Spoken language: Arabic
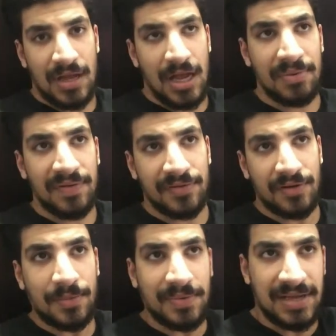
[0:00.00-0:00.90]
قبل
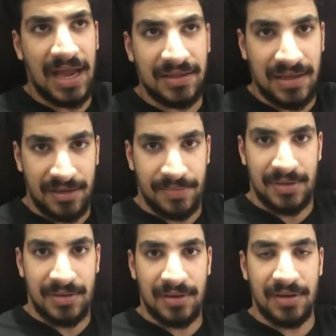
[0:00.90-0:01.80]
الفطار بساعه تقريبا
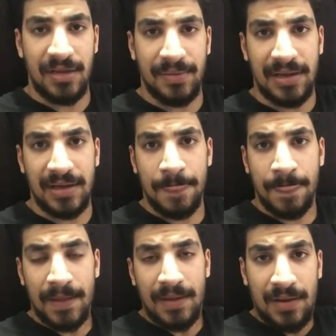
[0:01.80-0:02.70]
ليه بقى
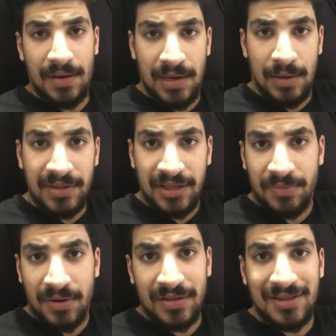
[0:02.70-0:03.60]
لو انت
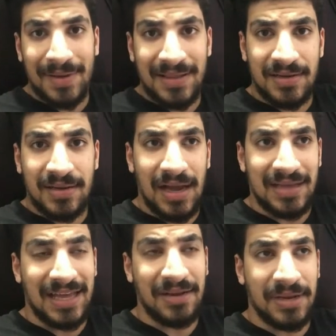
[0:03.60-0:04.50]
اتمرنت بدري
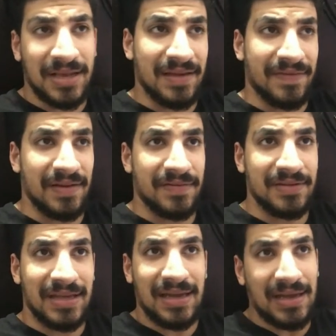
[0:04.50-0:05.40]
هتعاني من الجفاف
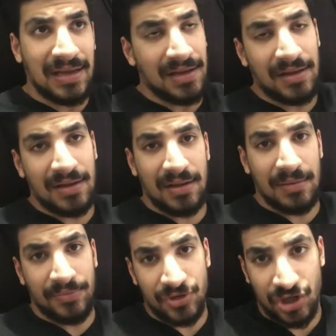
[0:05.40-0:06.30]
انت ما
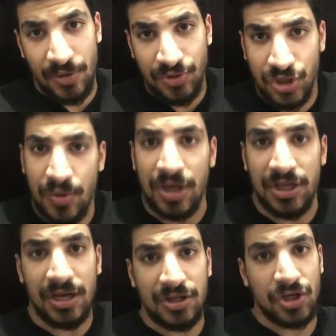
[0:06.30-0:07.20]
بتشربش
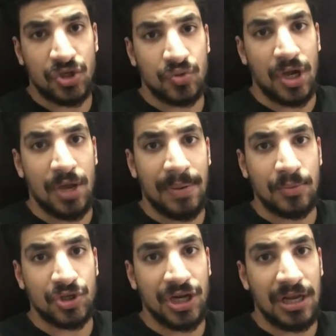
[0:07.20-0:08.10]
وهتعطش وهيبقى
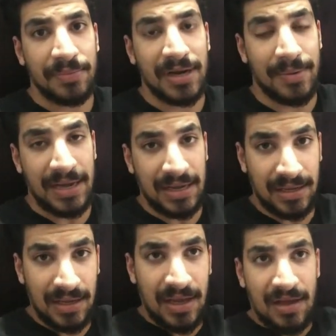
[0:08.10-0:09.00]
مشكله كبيره معاك
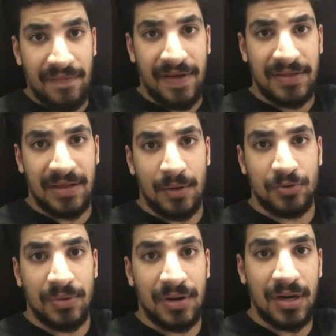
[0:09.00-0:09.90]
فاحنا لو
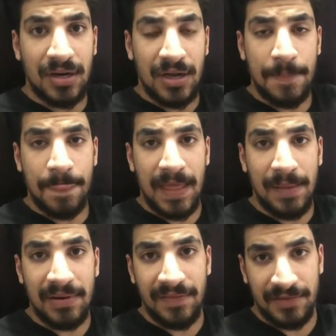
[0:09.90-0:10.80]
اتمرنا
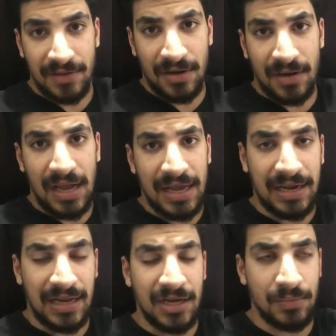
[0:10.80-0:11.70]
قبل الفطار
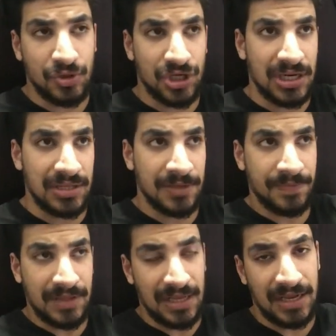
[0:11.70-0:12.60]
هنحل المشكله دي
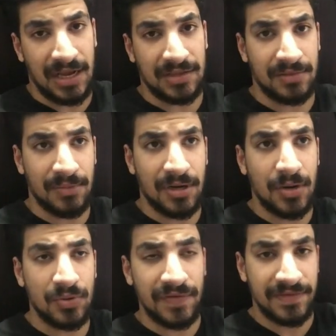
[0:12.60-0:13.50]
لانك هتتمرن
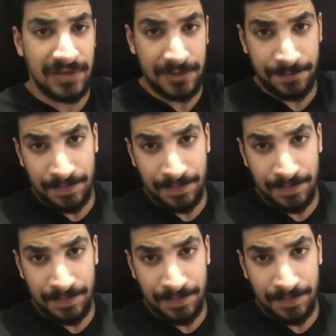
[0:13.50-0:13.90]
وتفطر